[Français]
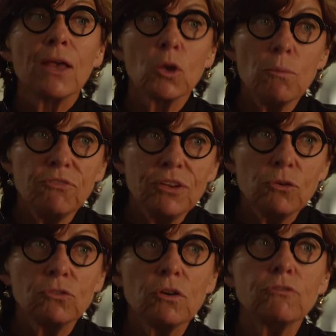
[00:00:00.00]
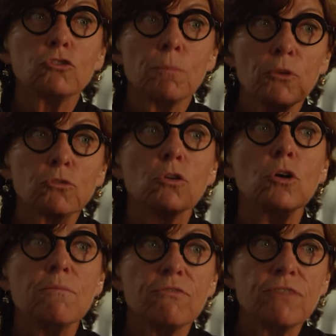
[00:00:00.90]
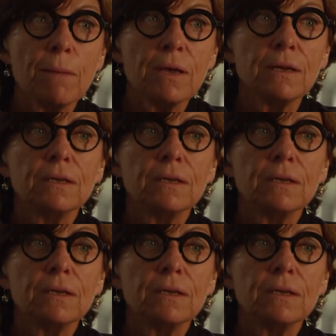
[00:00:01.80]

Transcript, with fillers: Comme philosophe, je pense que comme femme